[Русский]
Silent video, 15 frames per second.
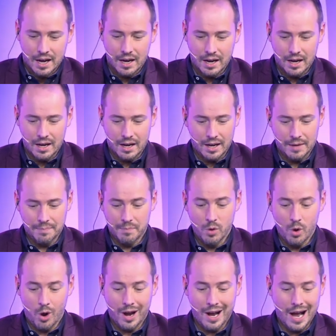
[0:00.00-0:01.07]
А,
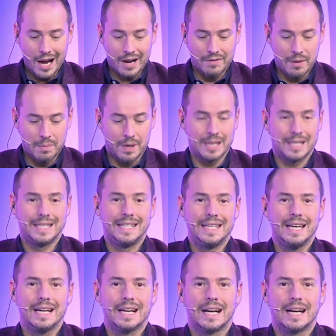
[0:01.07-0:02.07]
но как выбрать те,